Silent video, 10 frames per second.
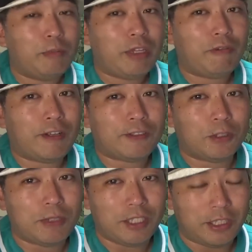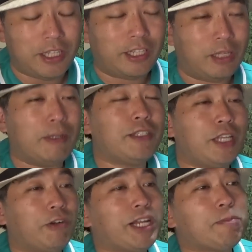BE:FIRST を見に行ってきまし
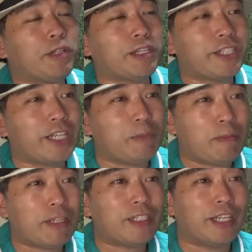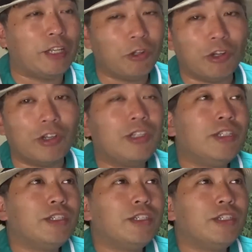て、他にもたくさん見ましたけど、